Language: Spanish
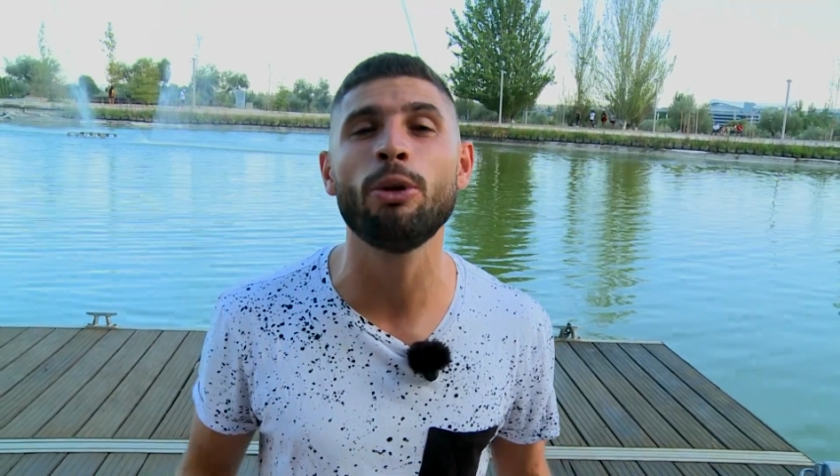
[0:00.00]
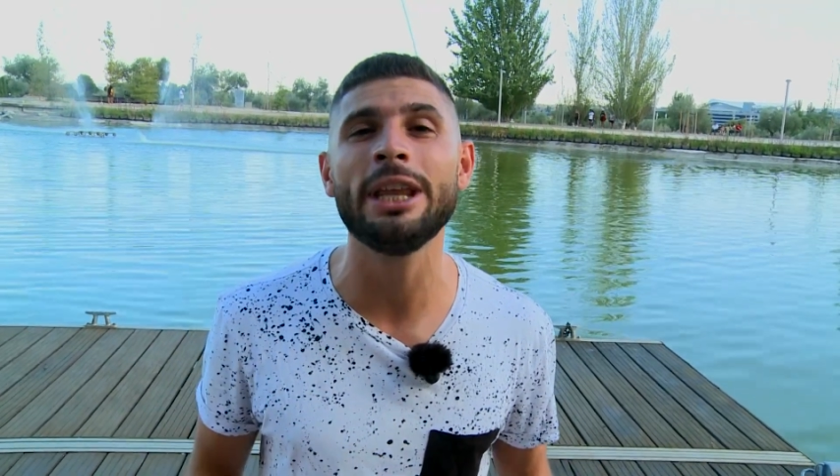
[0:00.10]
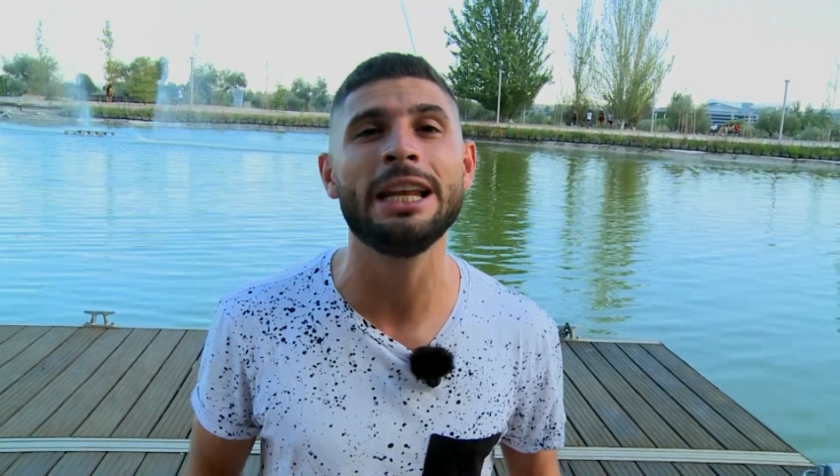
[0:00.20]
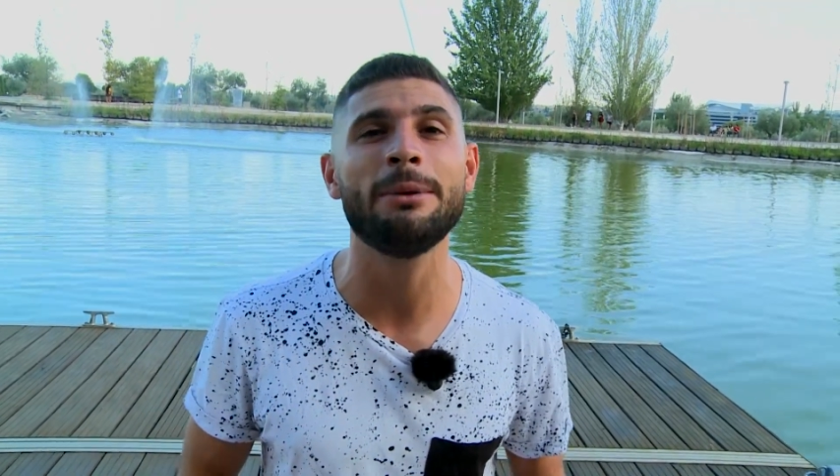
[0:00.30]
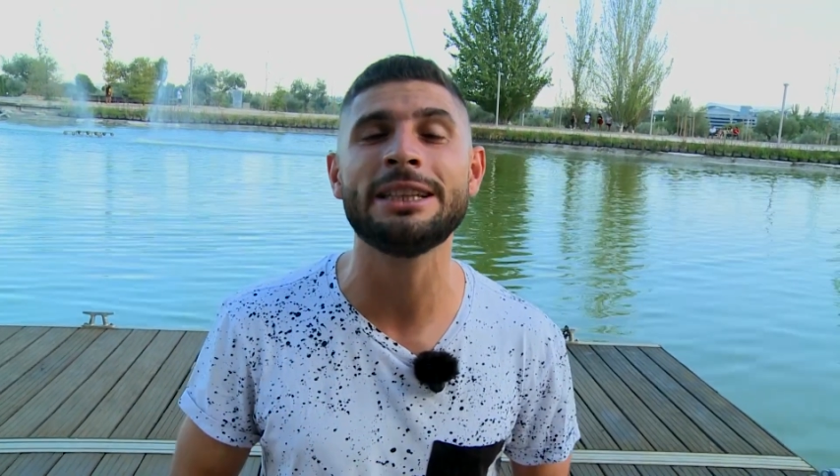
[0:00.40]

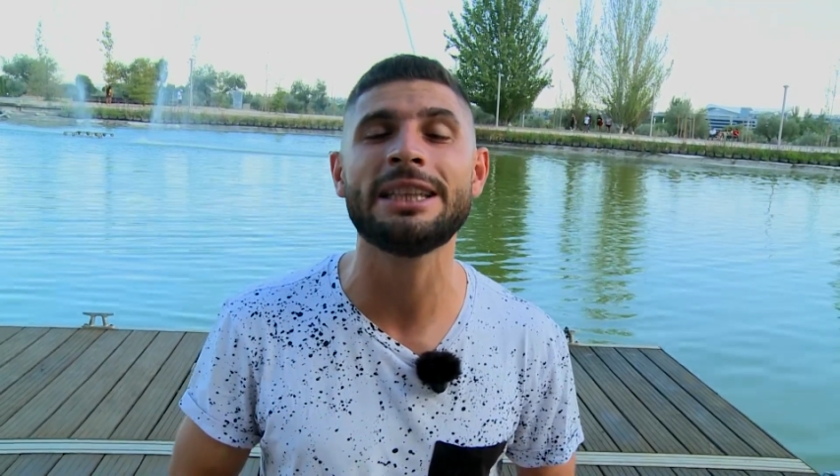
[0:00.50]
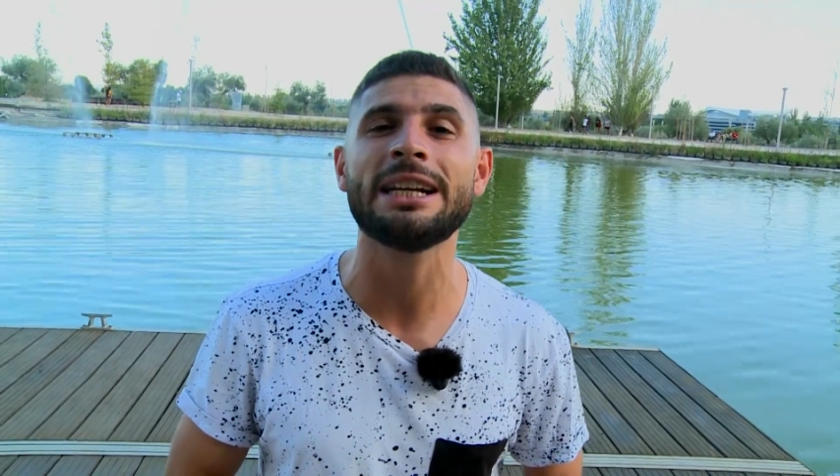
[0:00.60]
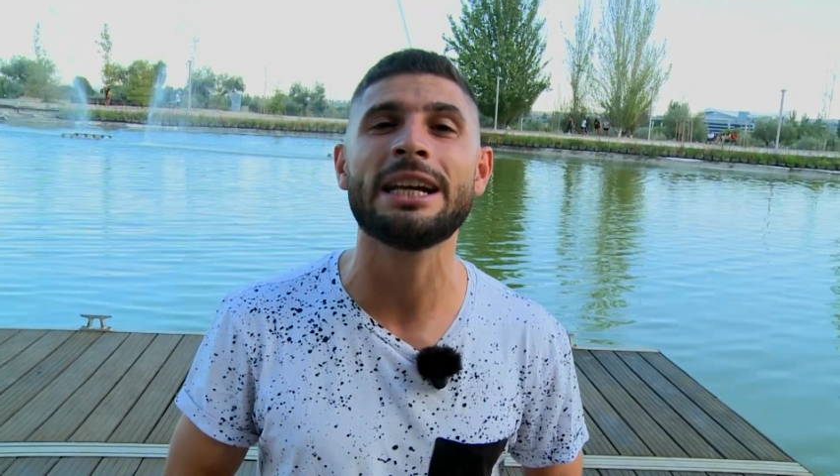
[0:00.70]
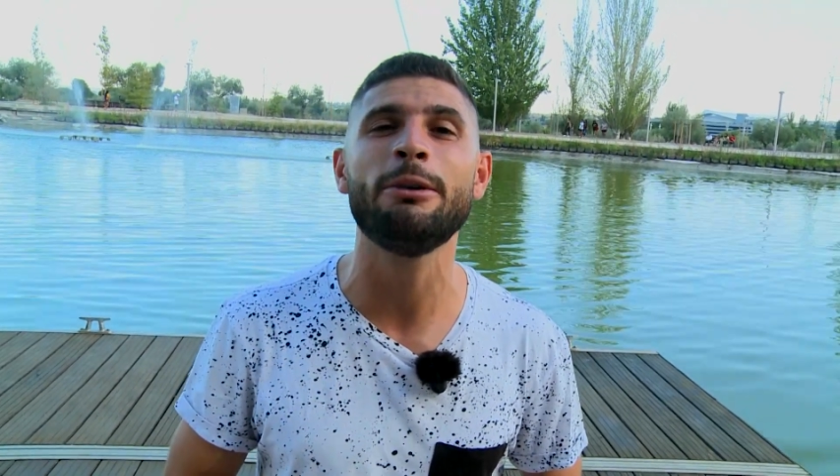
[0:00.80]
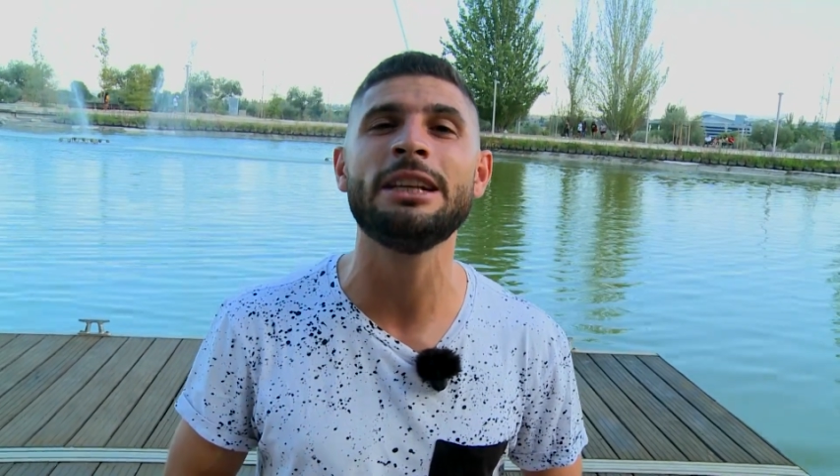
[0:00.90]
puedes
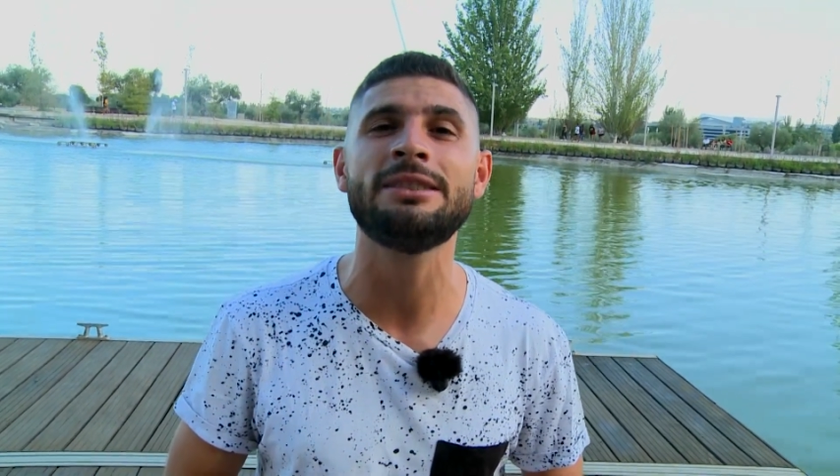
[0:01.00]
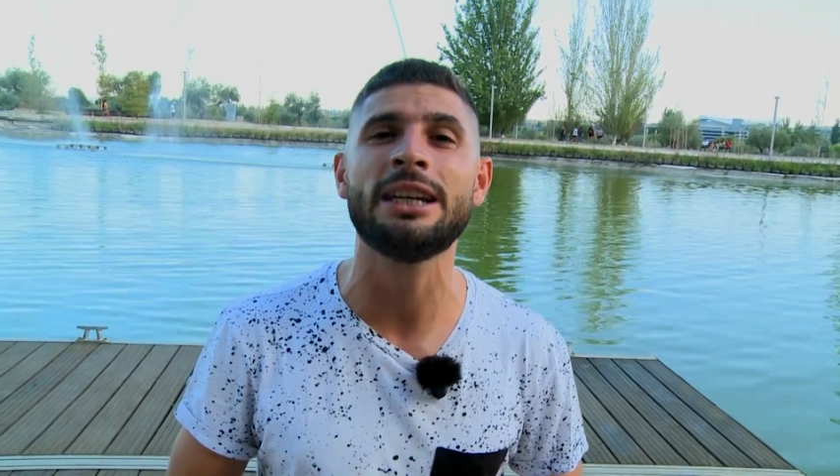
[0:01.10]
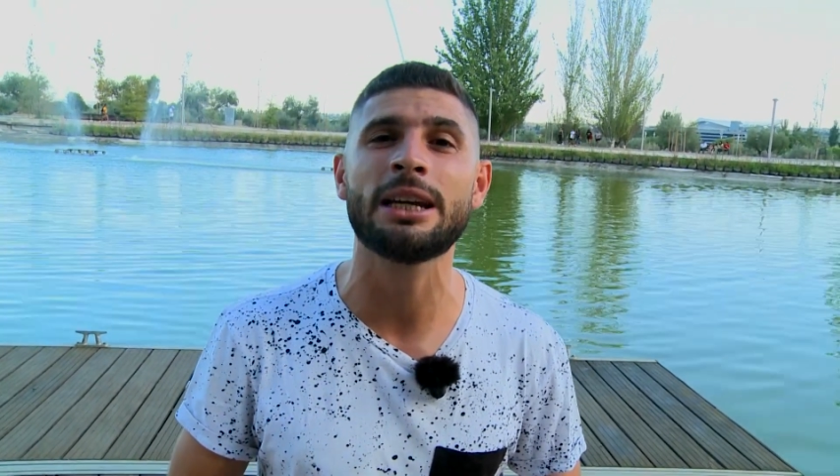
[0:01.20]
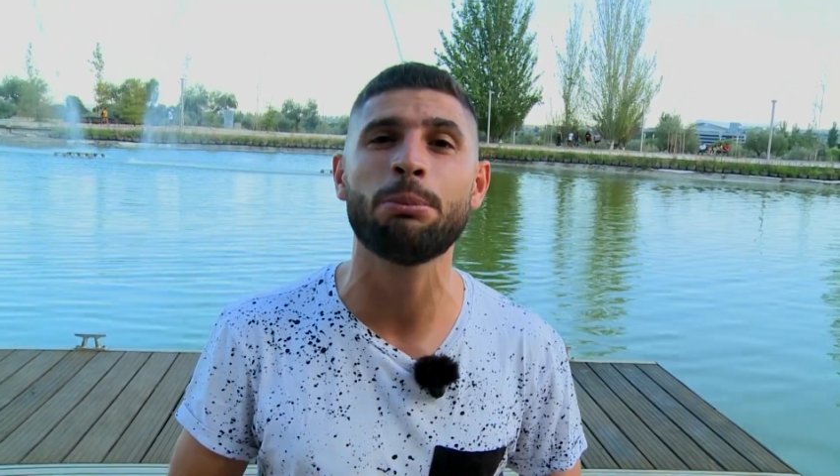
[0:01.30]
levantar cabeza,